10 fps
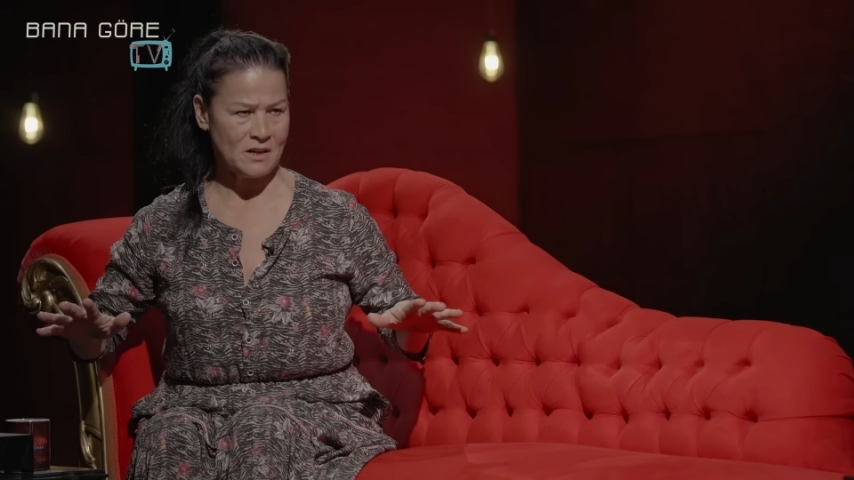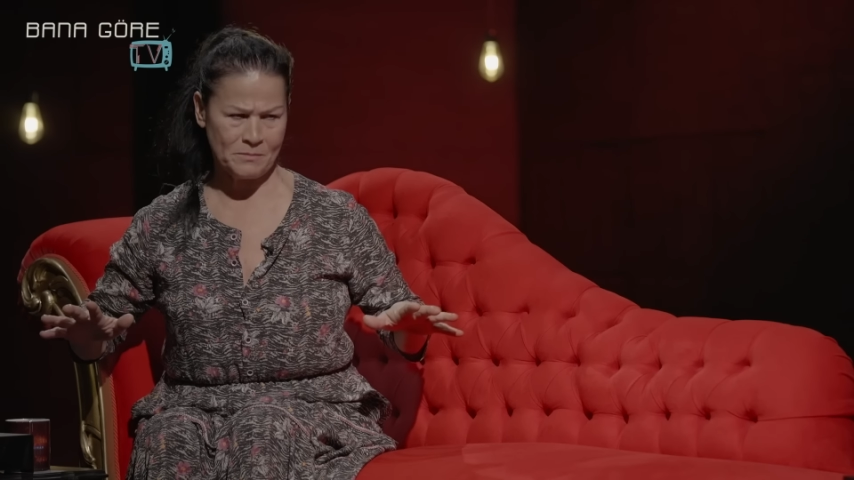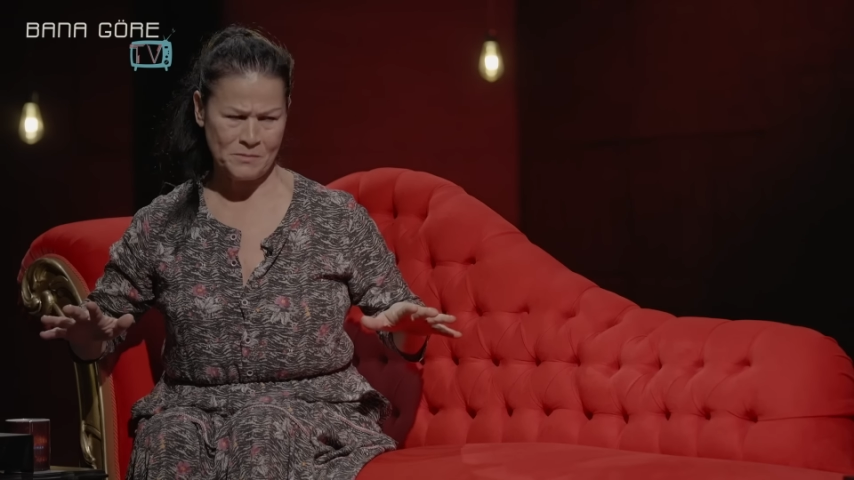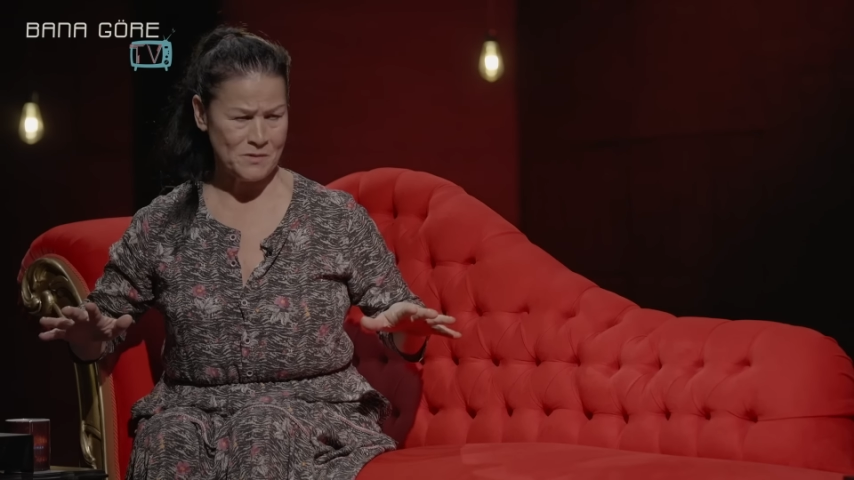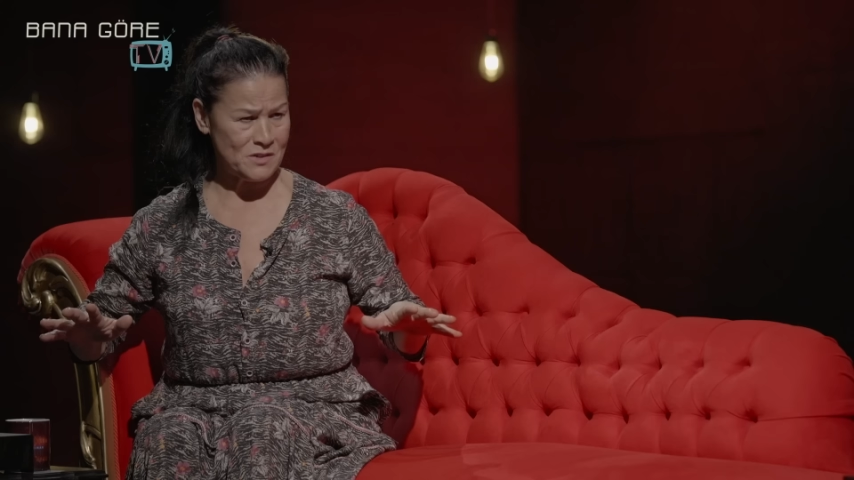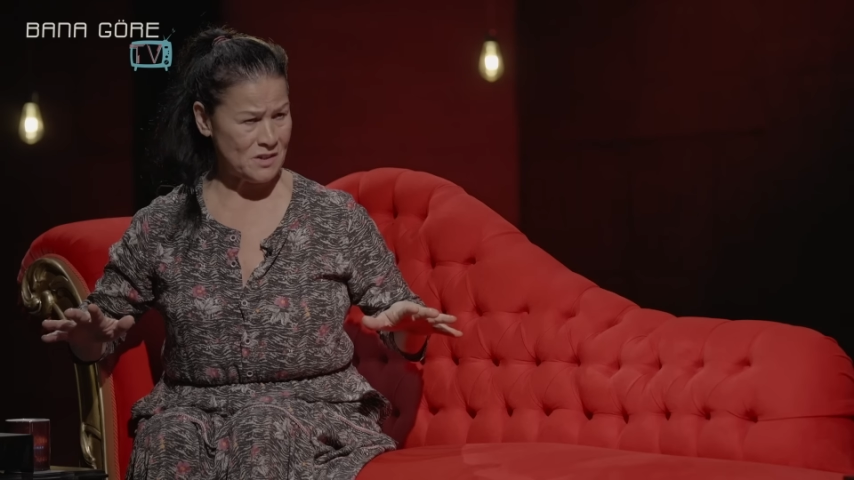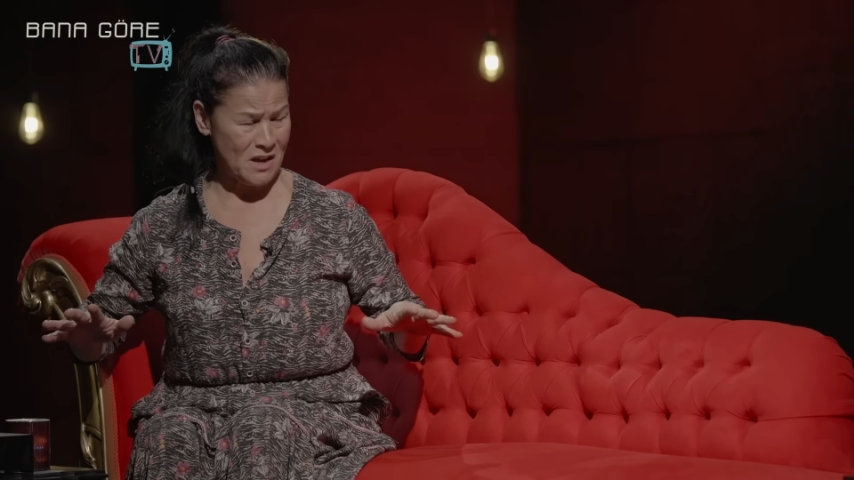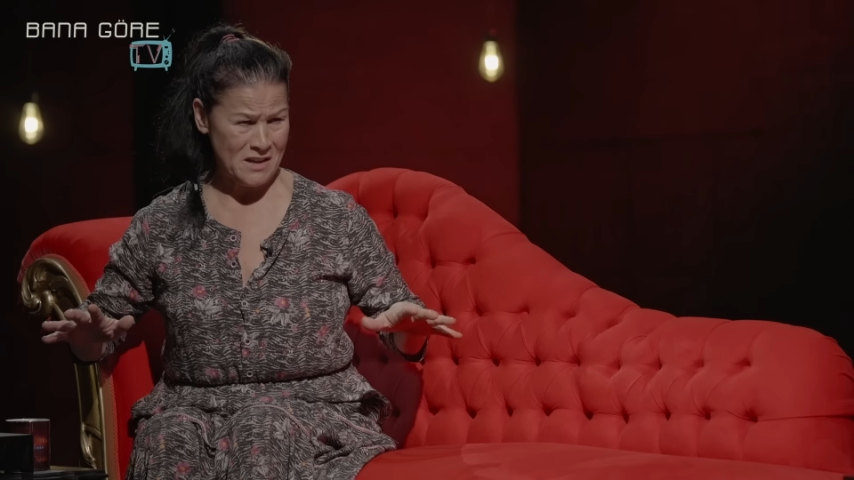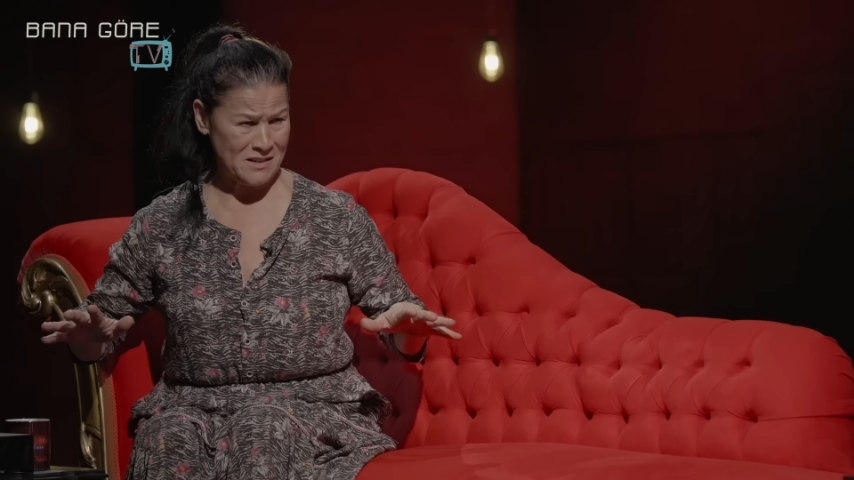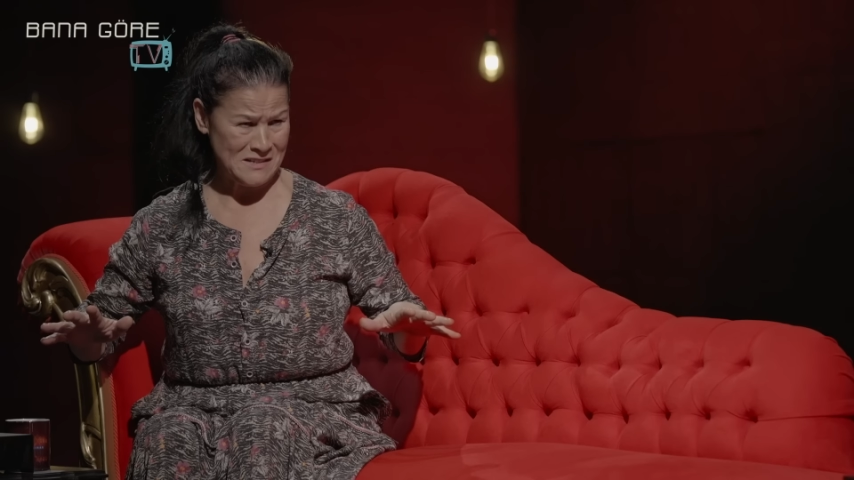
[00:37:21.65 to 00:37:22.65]
abimiz
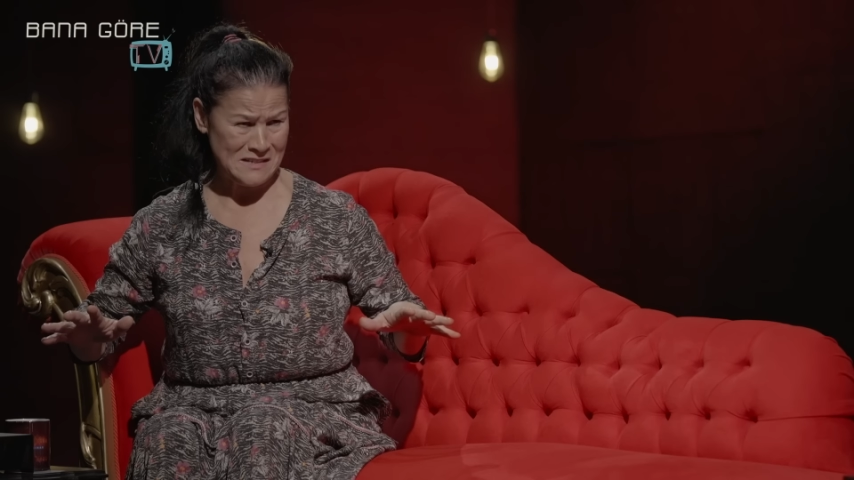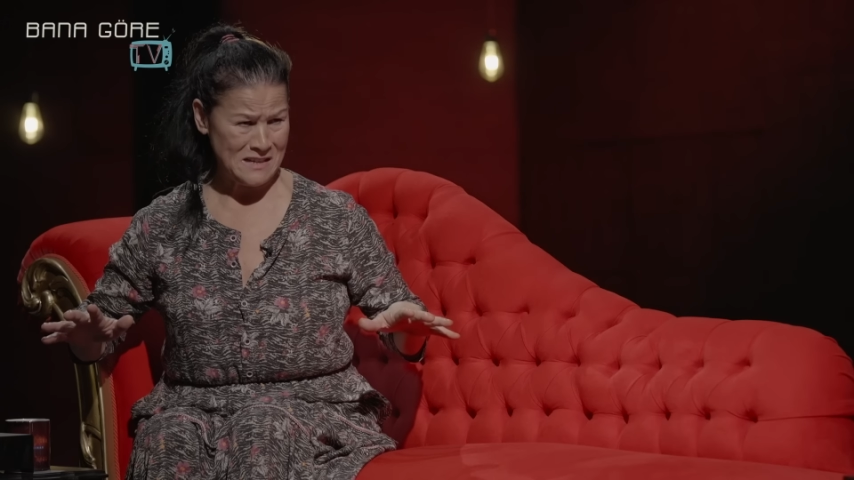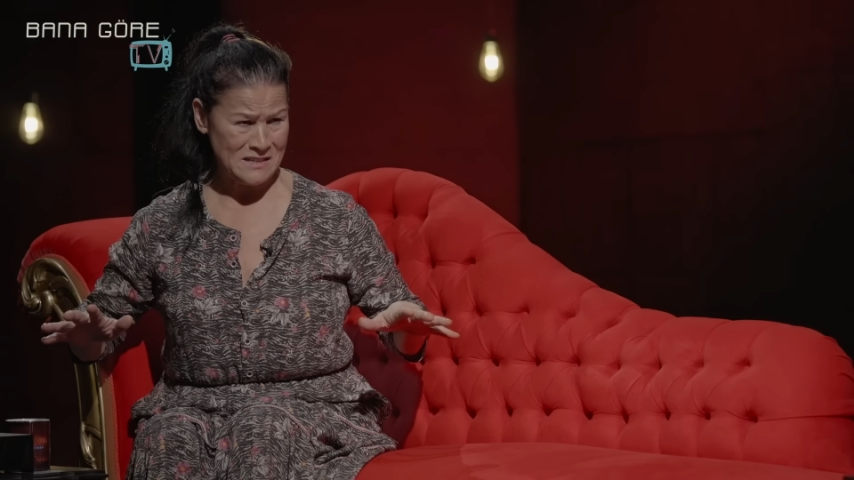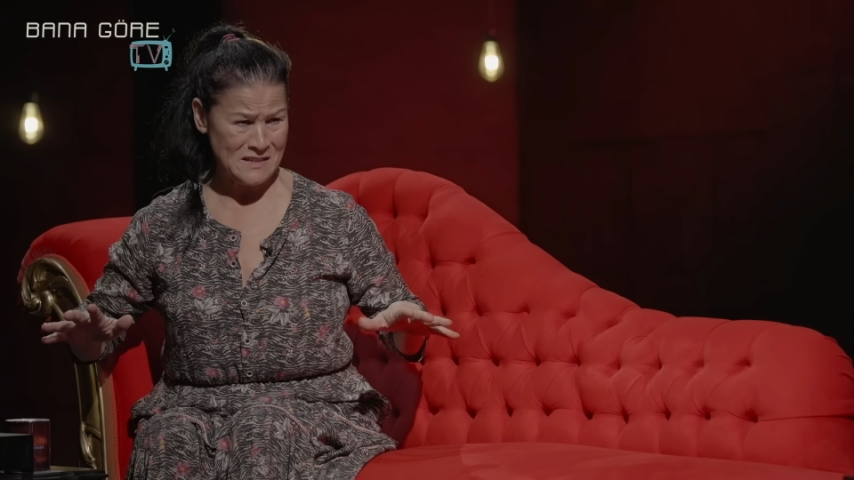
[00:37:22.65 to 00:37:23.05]
ayak izleri,